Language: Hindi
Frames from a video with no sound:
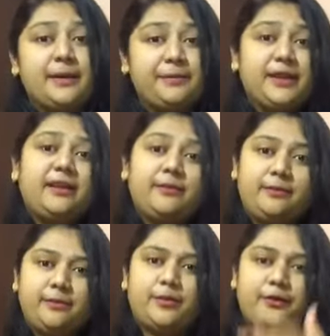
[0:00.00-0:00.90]
अपने
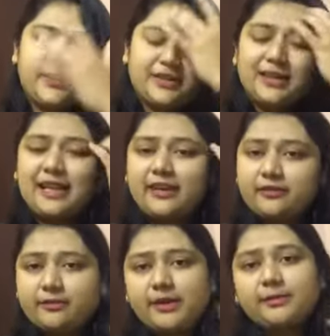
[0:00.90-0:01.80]
प्रोफेशनल
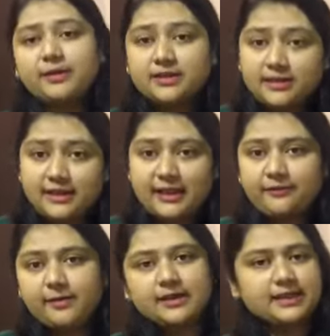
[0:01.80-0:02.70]
लाइफ में पर्सनल
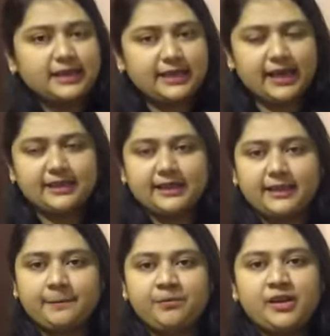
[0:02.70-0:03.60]
लाइफ में इसका ध्यान
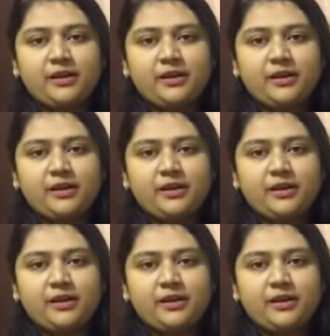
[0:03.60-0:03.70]
देंगे